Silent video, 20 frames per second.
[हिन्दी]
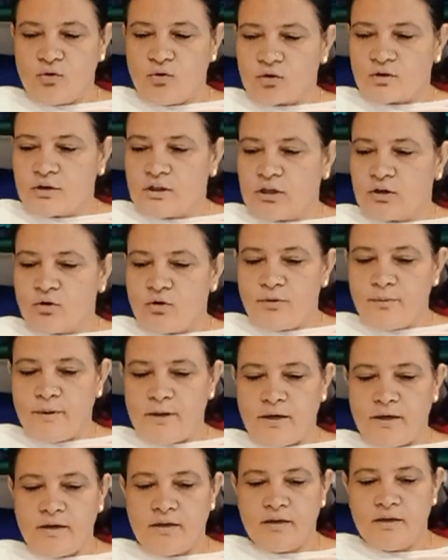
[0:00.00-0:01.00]
और देखो बे
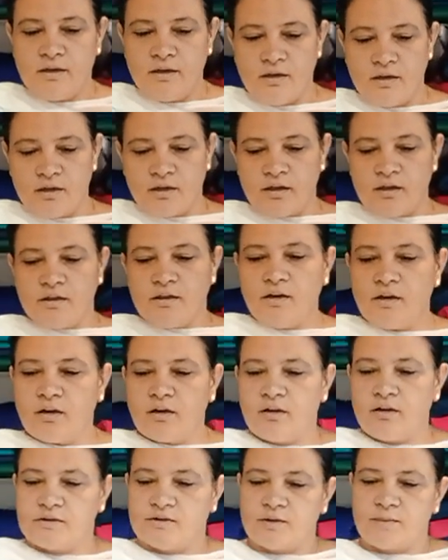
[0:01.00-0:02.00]
कितने
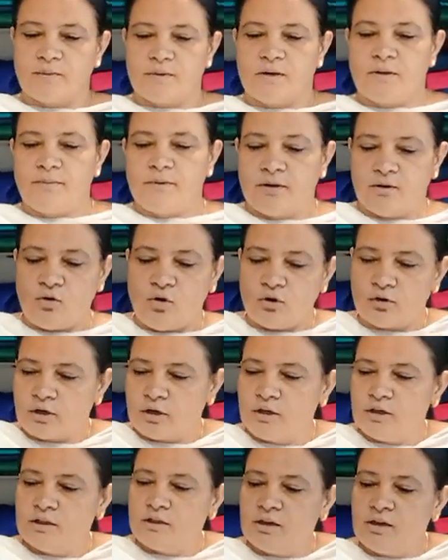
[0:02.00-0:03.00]
गजब के बे
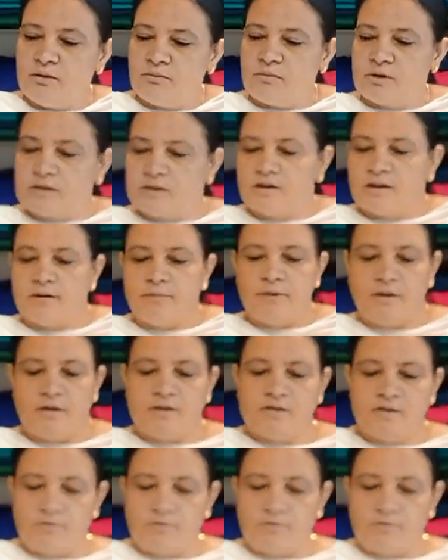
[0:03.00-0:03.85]
कॉटन इतनी मस्त है बे